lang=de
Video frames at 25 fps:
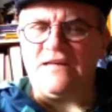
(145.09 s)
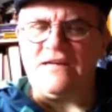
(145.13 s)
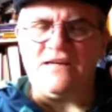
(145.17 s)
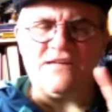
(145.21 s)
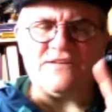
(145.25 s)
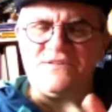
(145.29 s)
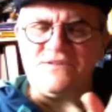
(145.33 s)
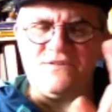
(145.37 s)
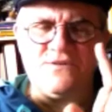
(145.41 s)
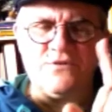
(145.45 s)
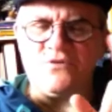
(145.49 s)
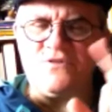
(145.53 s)

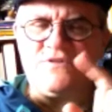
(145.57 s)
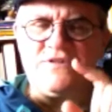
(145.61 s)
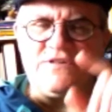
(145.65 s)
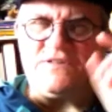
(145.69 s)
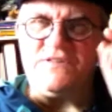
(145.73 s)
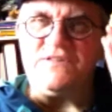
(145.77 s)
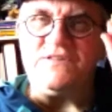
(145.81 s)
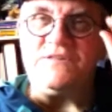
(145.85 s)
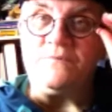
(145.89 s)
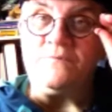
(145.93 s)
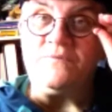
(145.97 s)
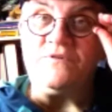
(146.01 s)
lassen Sie uns in
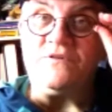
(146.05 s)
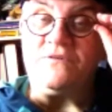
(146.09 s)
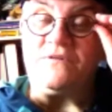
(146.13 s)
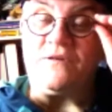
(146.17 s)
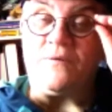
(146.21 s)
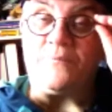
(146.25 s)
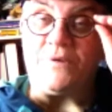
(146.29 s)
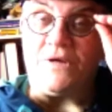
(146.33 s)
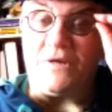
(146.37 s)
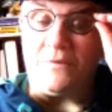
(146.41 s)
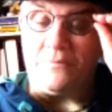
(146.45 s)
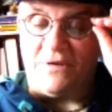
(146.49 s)
diesem
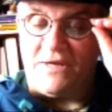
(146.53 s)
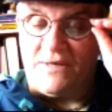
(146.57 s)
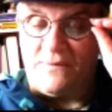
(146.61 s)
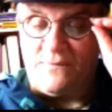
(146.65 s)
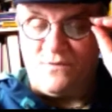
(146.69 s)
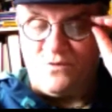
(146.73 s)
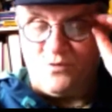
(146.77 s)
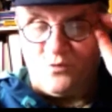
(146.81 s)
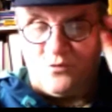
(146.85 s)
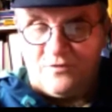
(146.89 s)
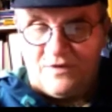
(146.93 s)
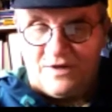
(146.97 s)
Zusammenhang mal
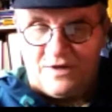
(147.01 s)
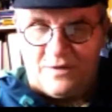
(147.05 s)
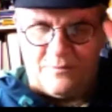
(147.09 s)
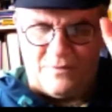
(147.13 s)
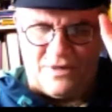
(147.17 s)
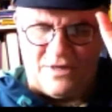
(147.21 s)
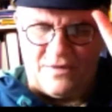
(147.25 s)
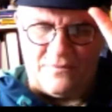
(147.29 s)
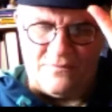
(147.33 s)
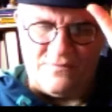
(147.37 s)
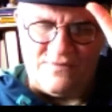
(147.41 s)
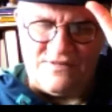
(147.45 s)
eben so
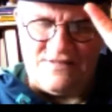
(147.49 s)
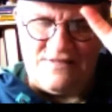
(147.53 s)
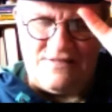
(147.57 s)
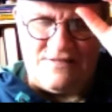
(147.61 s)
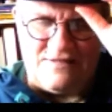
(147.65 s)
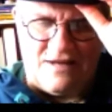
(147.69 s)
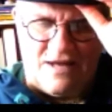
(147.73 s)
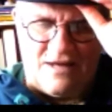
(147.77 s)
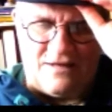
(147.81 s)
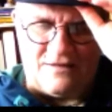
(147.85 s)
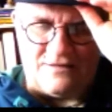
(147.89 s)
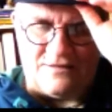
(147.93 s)
weitermachen.
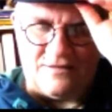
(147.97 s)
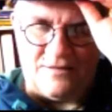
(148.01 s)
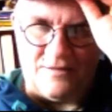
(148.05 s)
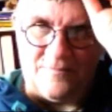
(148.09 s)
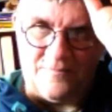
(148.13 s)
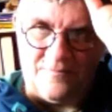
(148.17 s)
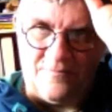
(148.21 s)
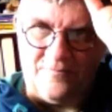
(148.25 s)
Zitat.